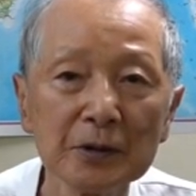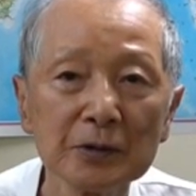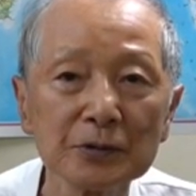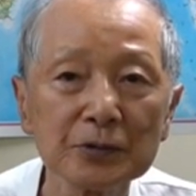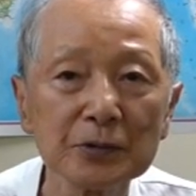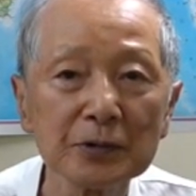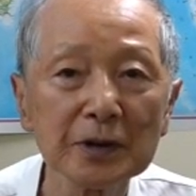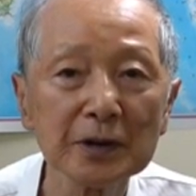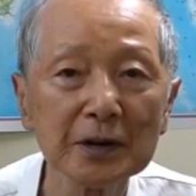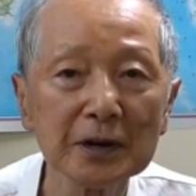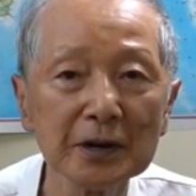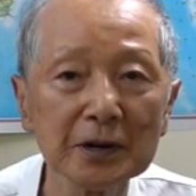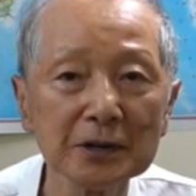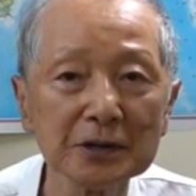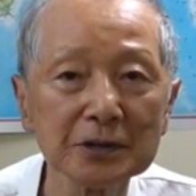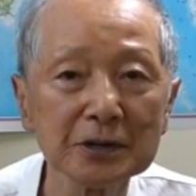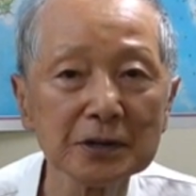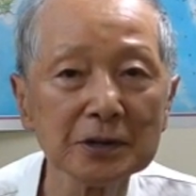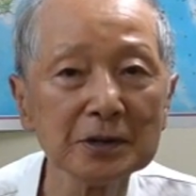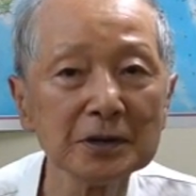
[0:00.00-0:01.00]
それが
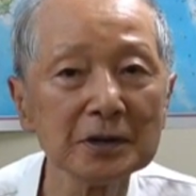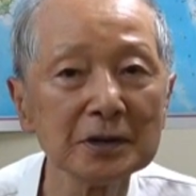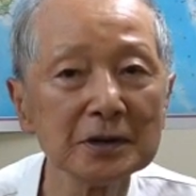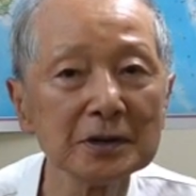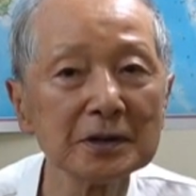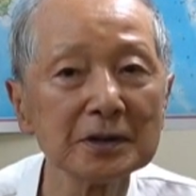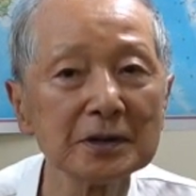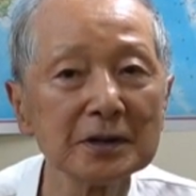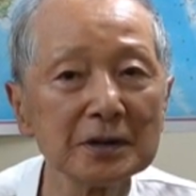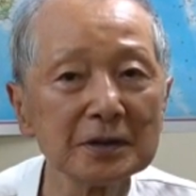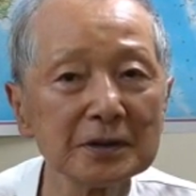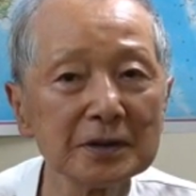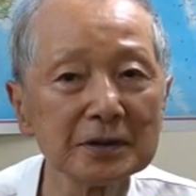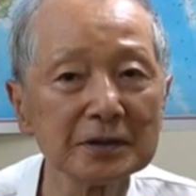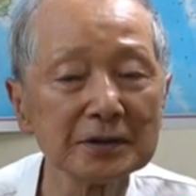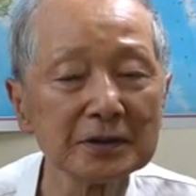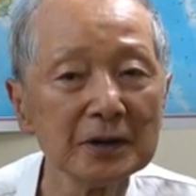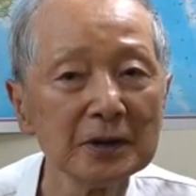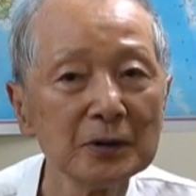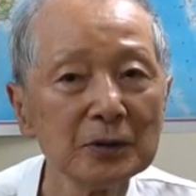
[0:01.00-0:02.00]
信頼感で
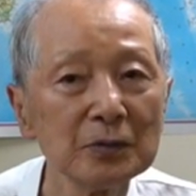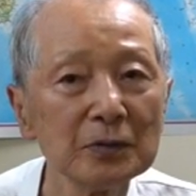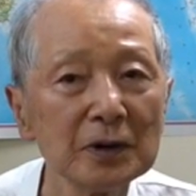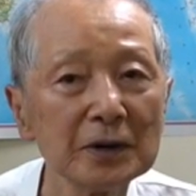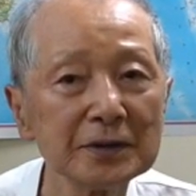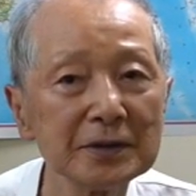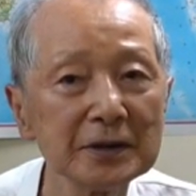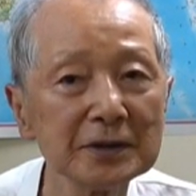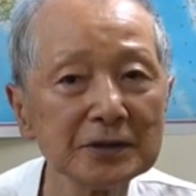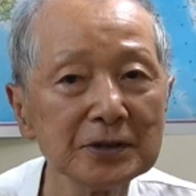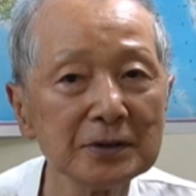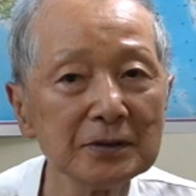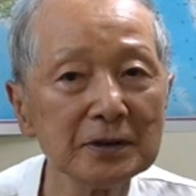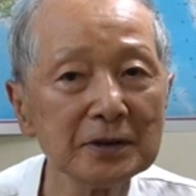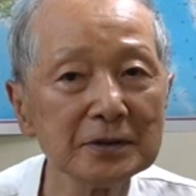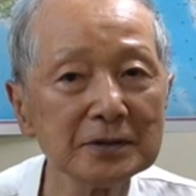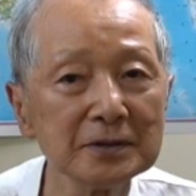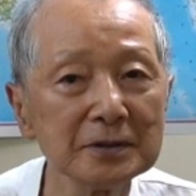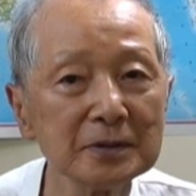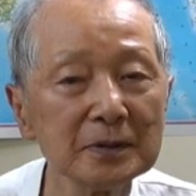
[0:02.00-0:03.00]
す。私
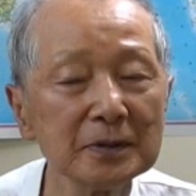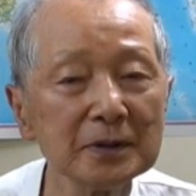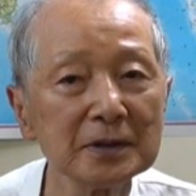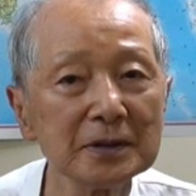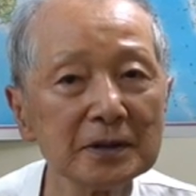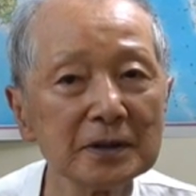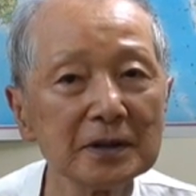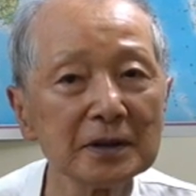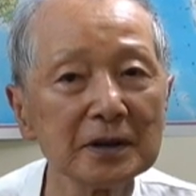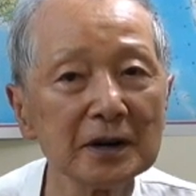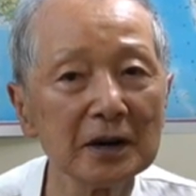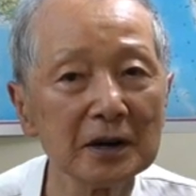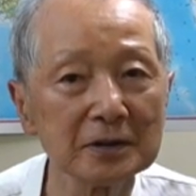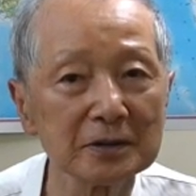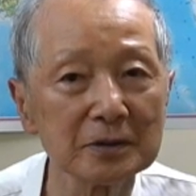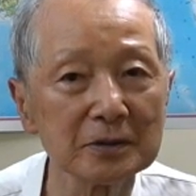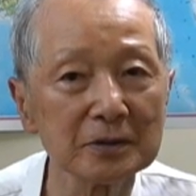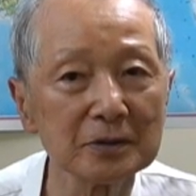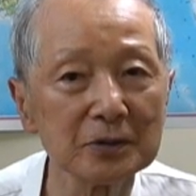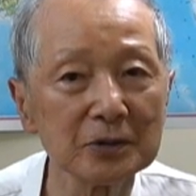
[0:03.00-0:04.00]
は全てであ
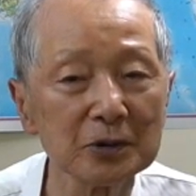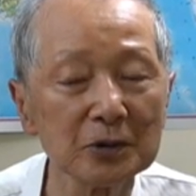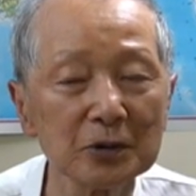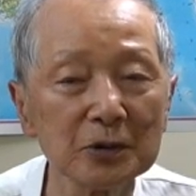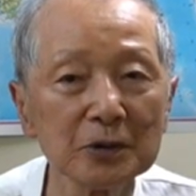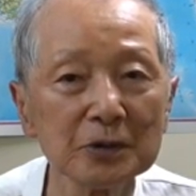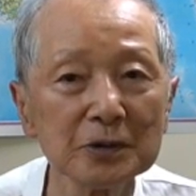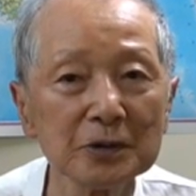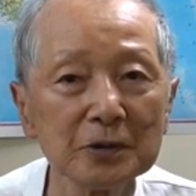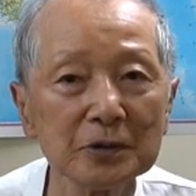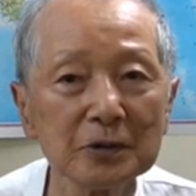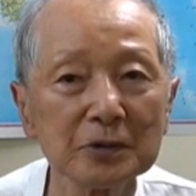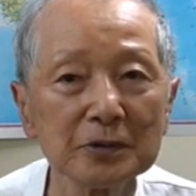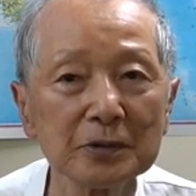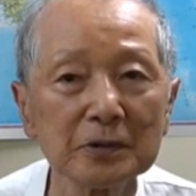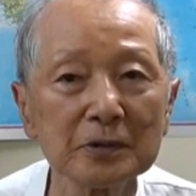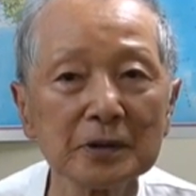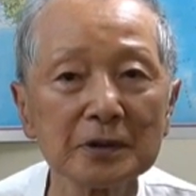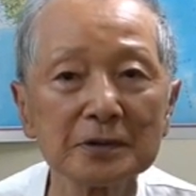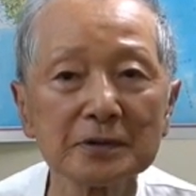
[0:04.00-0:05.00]
るとこういうこ
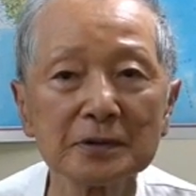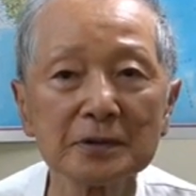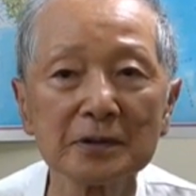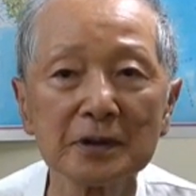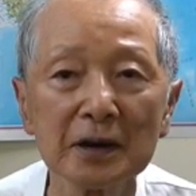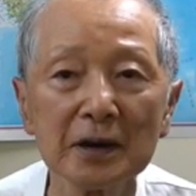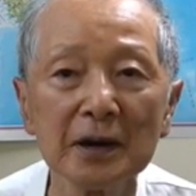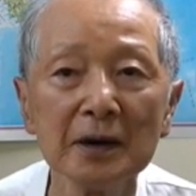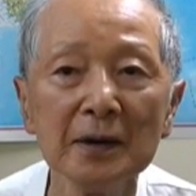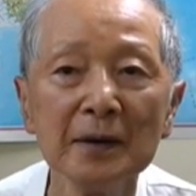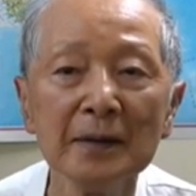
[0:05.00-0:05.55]
とですね。